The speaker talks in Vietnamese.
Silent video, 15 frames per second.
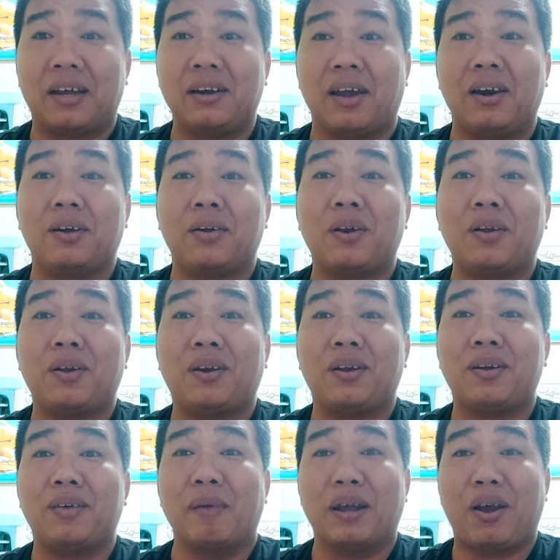nó nó
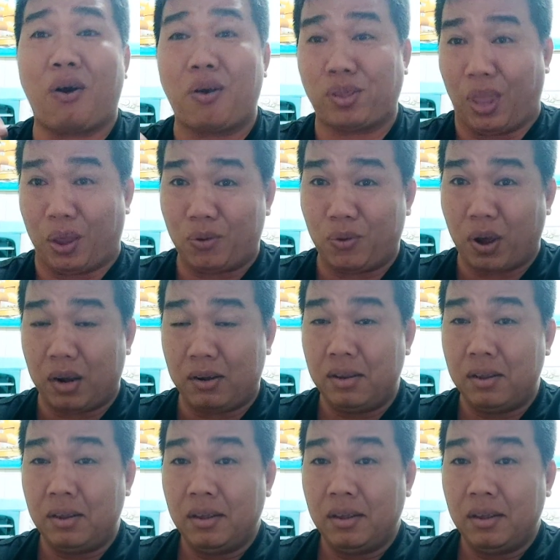nó, nó bị khó chịu luôn hết